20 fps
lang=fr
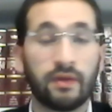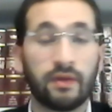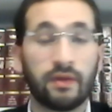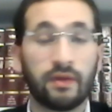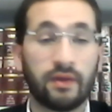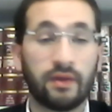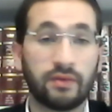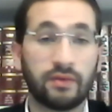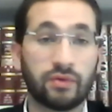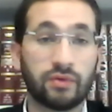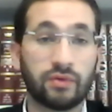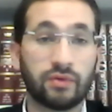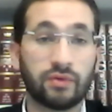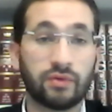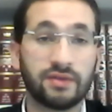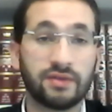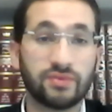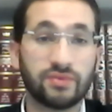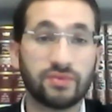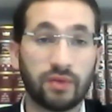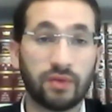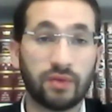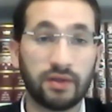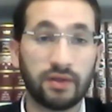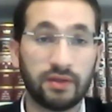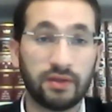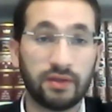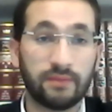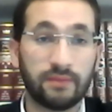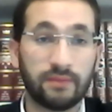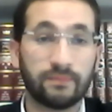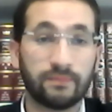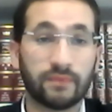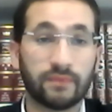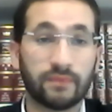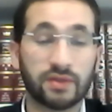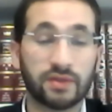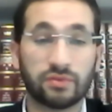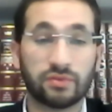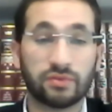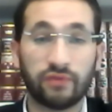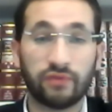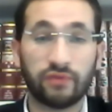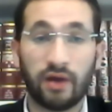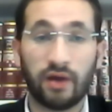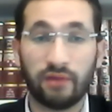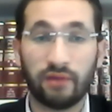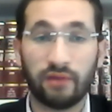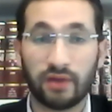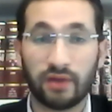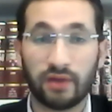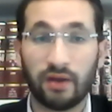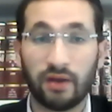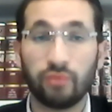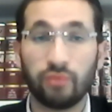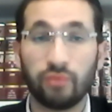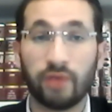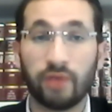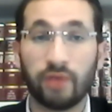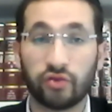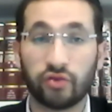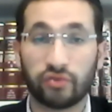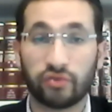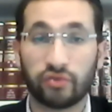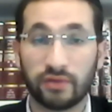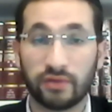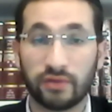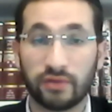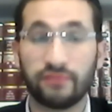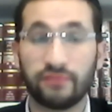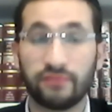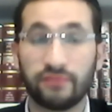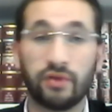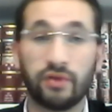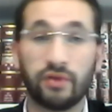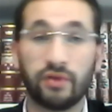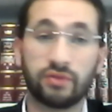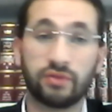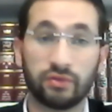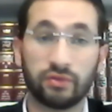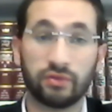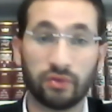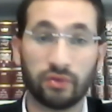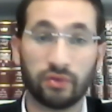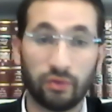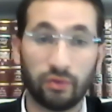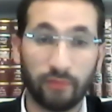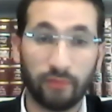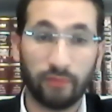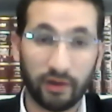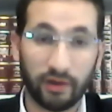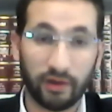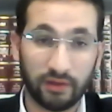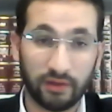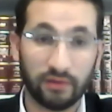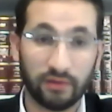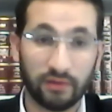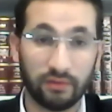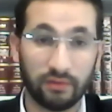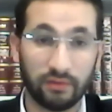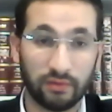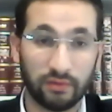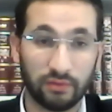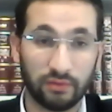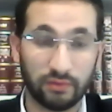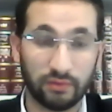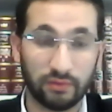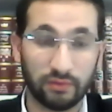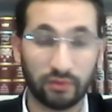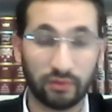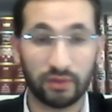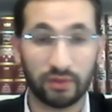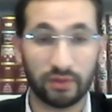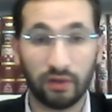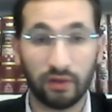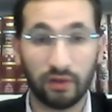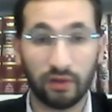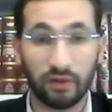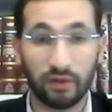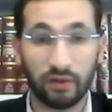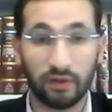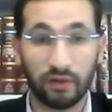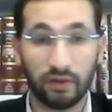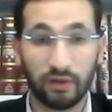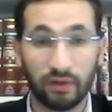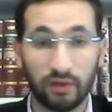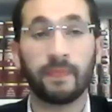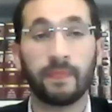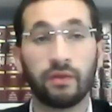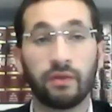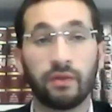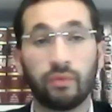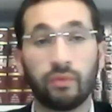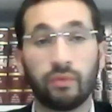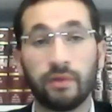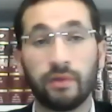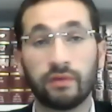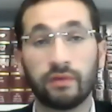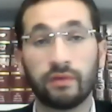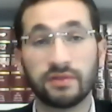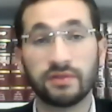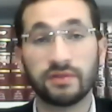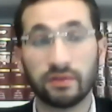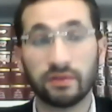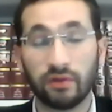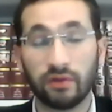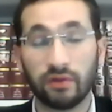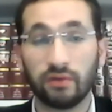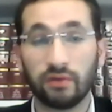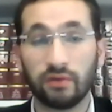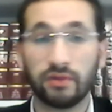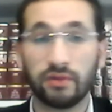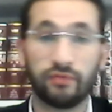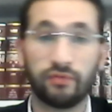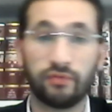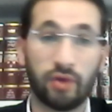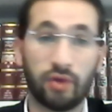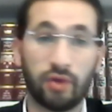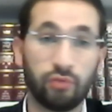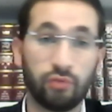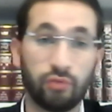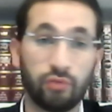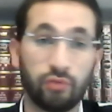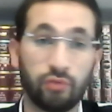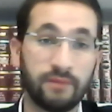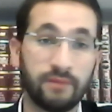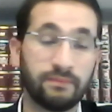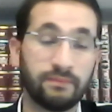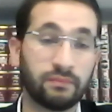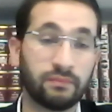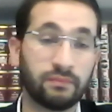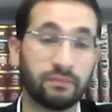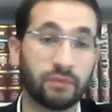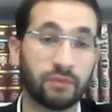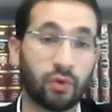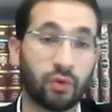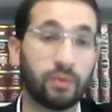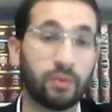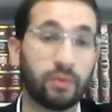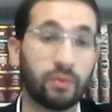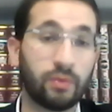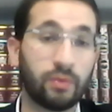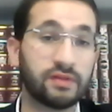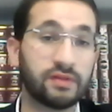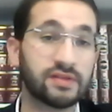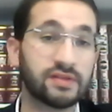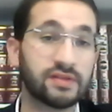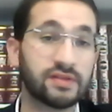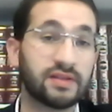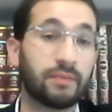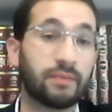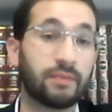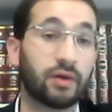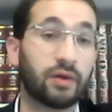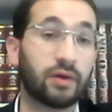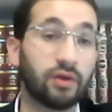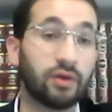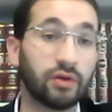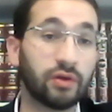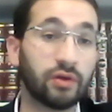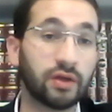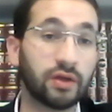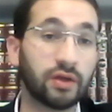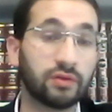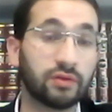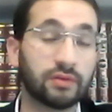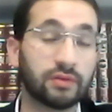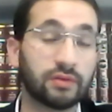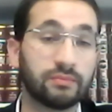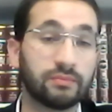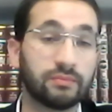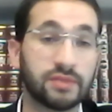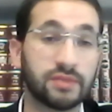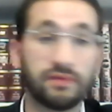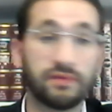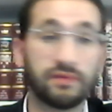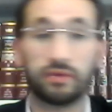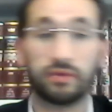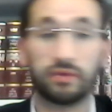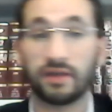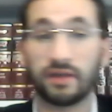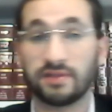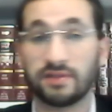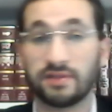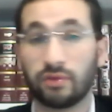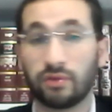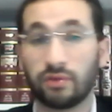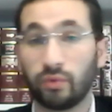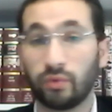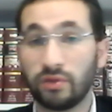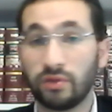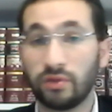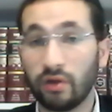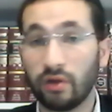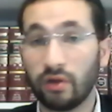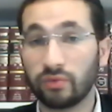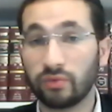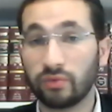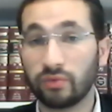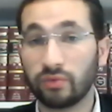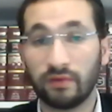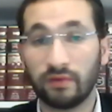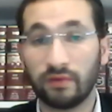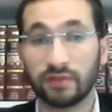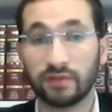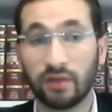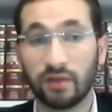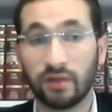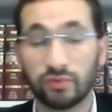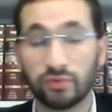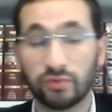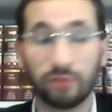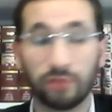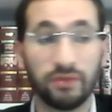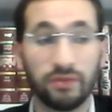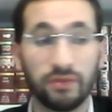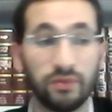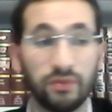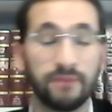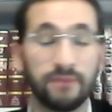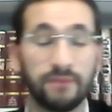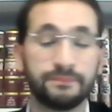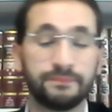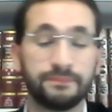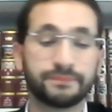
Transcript: Et donc la question, elle est qu'est-ce qu'on fera avec l'allumage Est-ce qu'il faut attendre le mari tant qu'il rentre Ou bien on va dire non, il faut allumer Ou bien on va dire ça dépend à quelle heure il rentre, s'il va rentrer à 7h, 8h ou s'il va rentrer à 11h, minuit.